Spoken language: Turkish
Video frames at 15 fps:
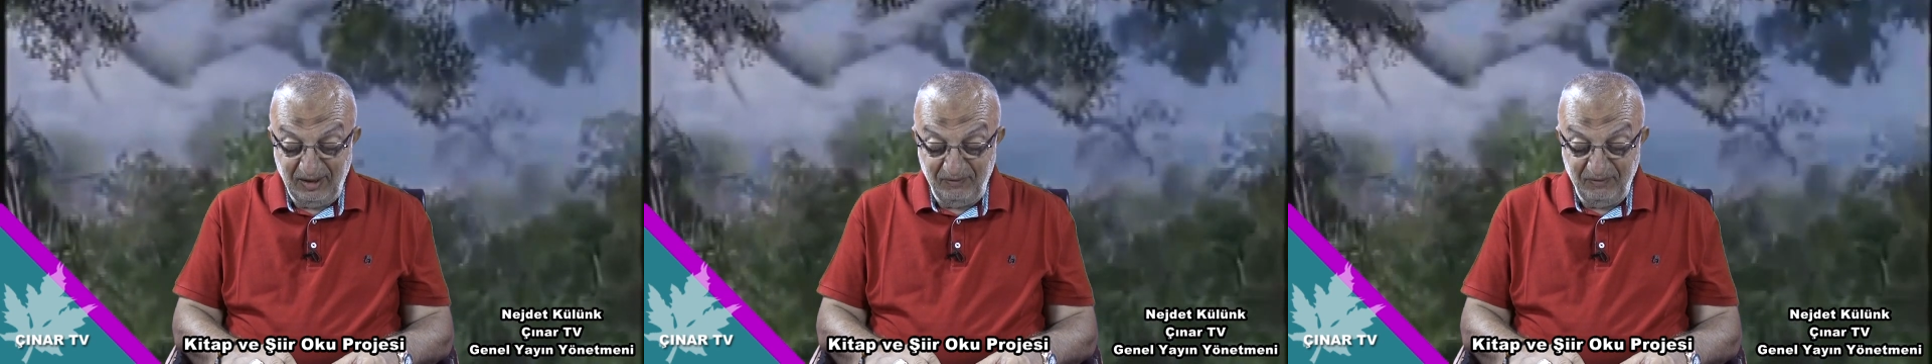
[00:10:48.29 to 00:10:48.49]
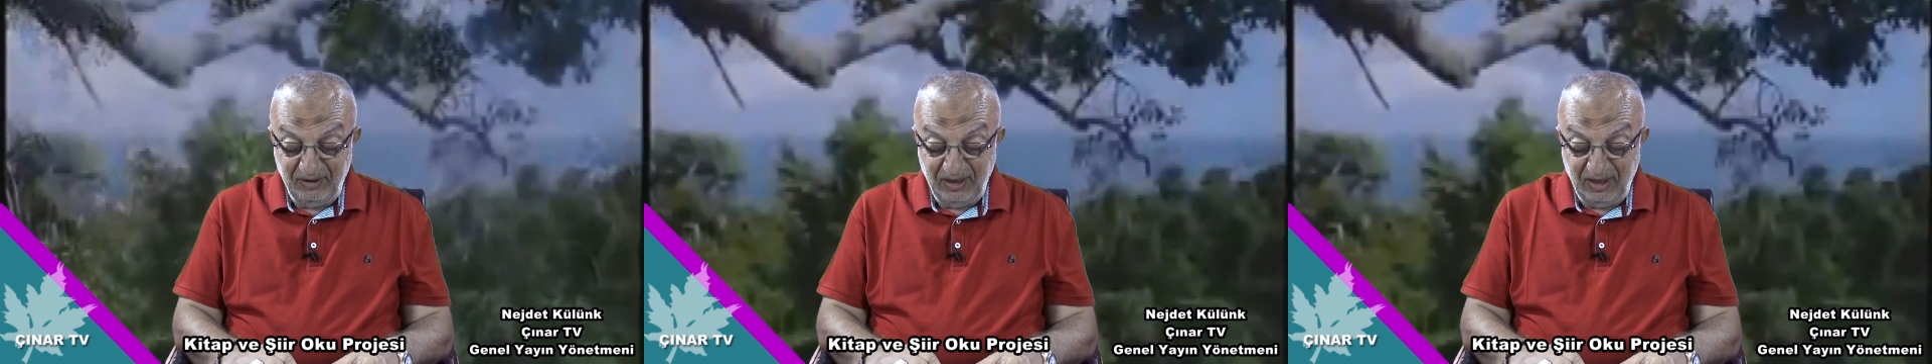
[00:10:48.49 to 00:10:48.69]

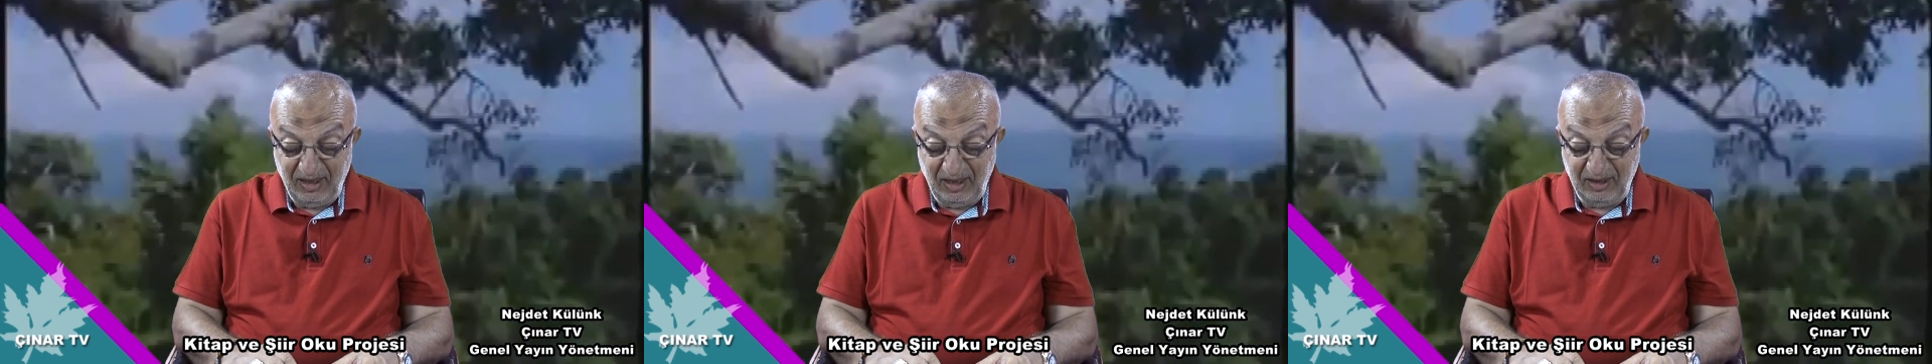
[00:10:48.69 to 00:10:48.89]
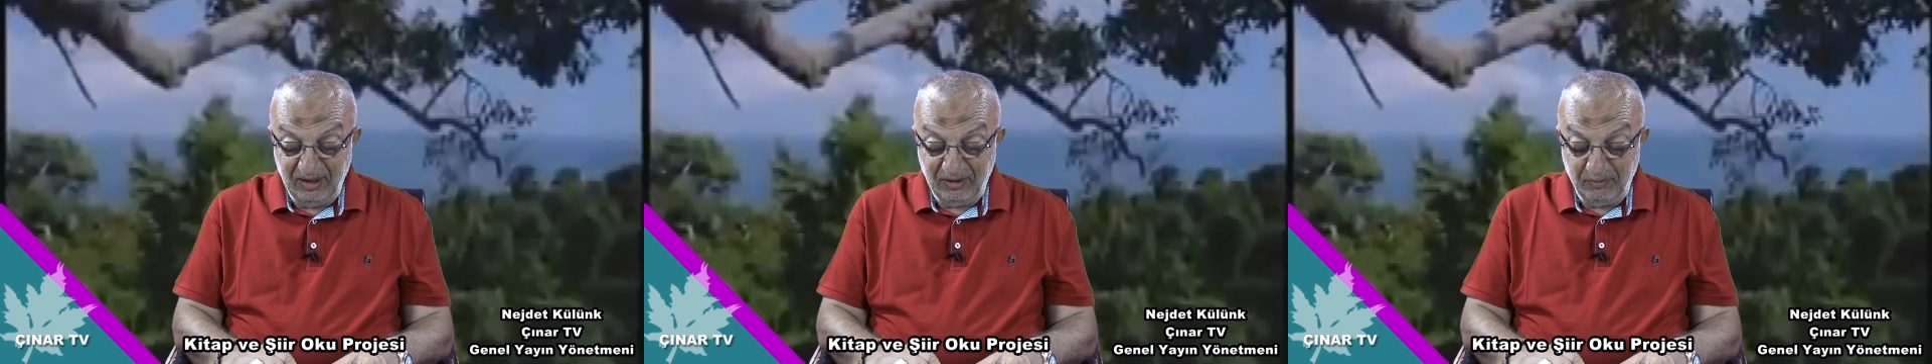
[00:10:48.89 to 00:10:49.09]
devi
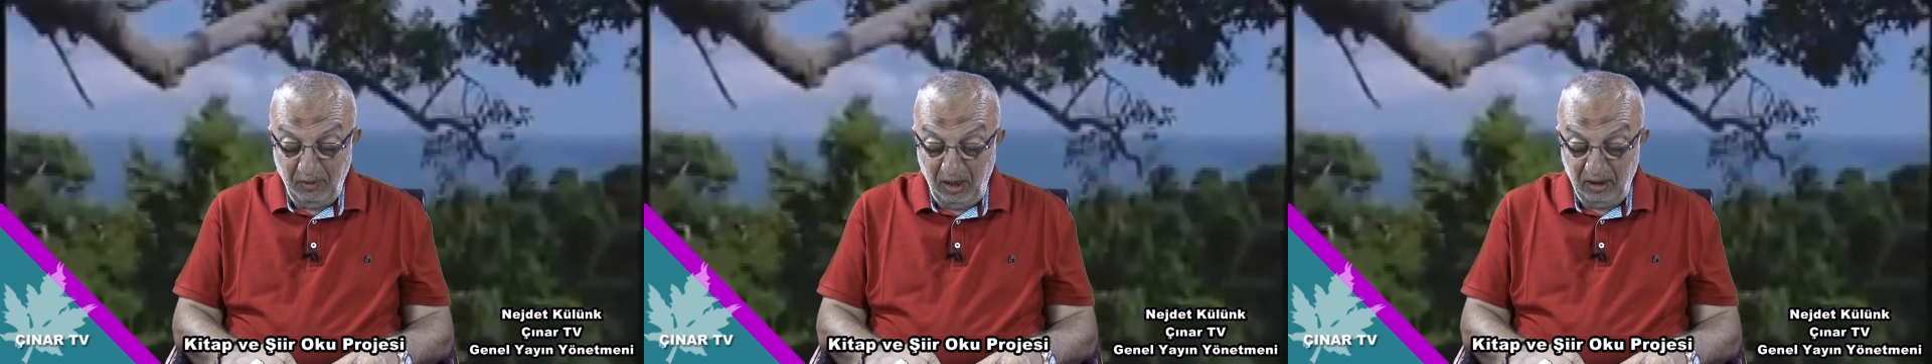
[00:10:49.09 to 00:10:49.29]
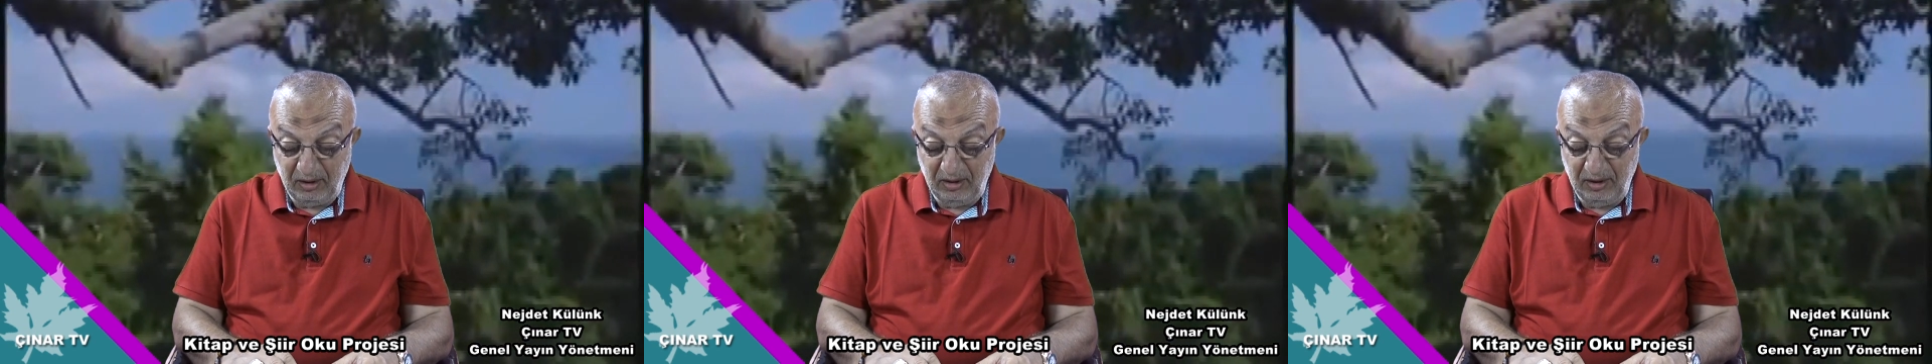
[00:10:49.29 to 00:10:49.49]
yere
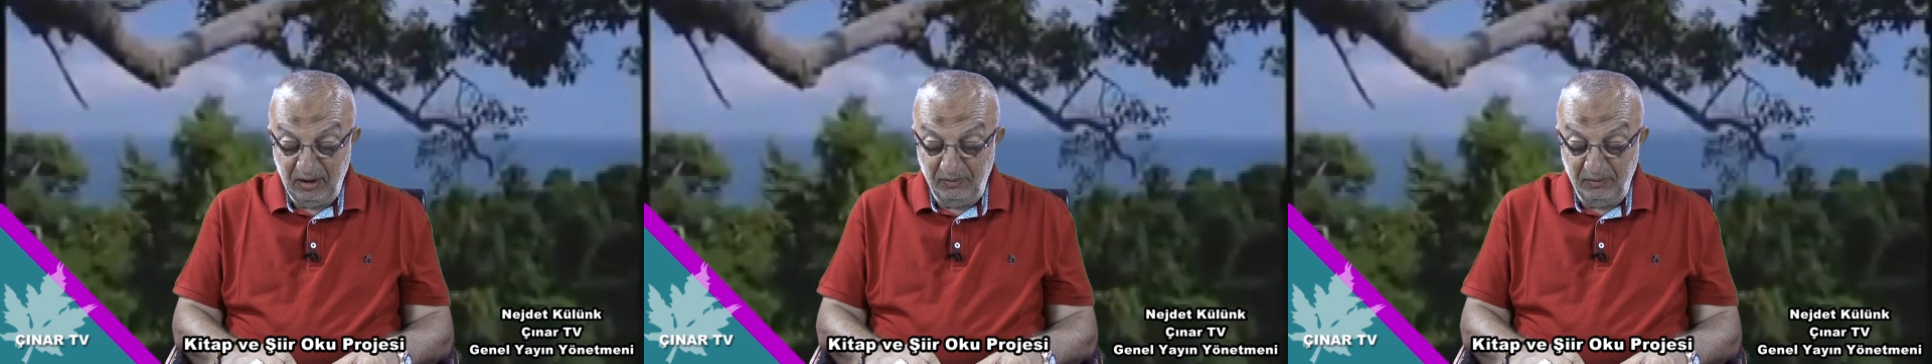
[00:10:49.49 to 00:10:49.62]
yıkmak